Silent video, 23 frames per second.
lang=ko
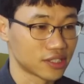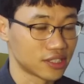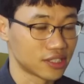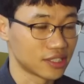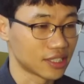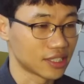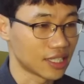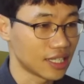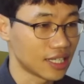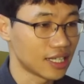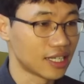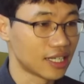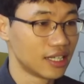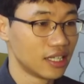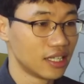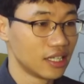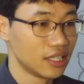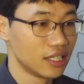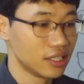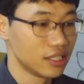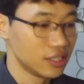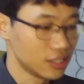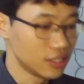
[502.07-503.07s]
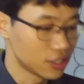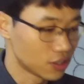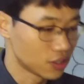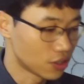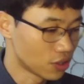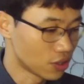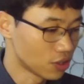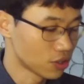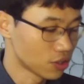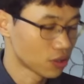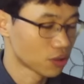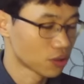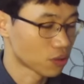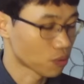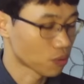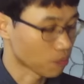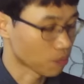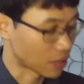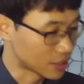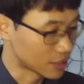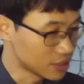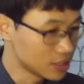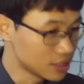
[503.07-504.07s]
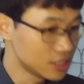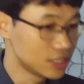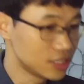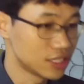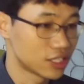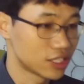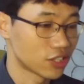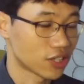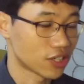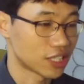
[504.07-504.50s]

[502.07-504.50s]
그러니까 이거 반드시 익혀